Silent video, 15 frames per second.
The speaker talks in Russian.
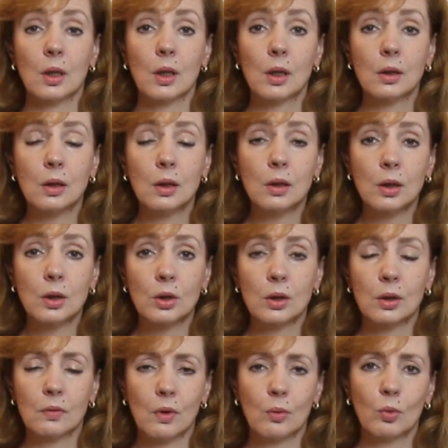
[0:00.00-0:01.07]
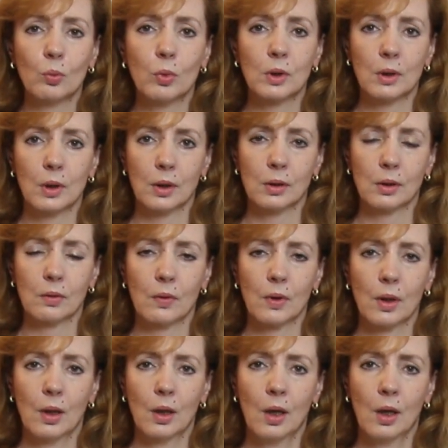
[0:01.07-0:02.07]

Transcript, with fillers: И это наши с вами последствия.